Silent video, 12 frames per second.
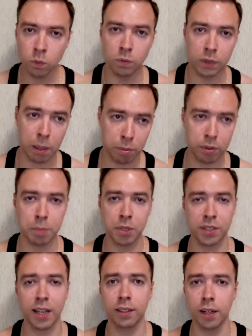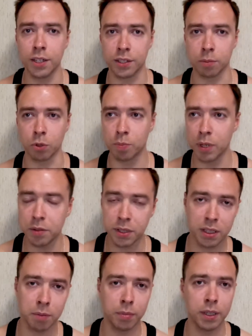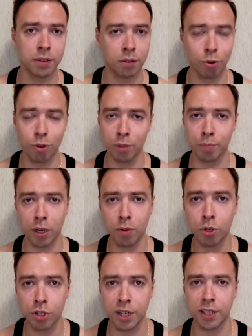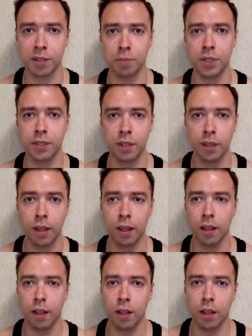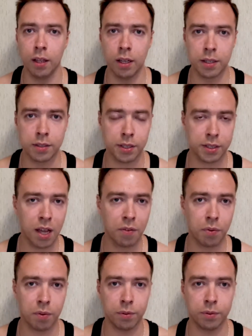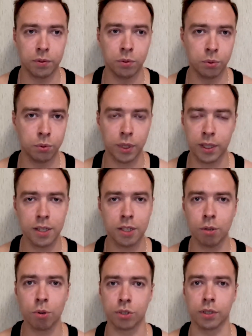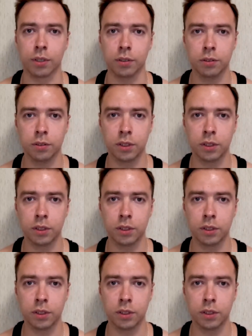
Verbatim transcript: Там написано на английском, но перевести, блин, Google переводчик и забить состав, ну, это несложно.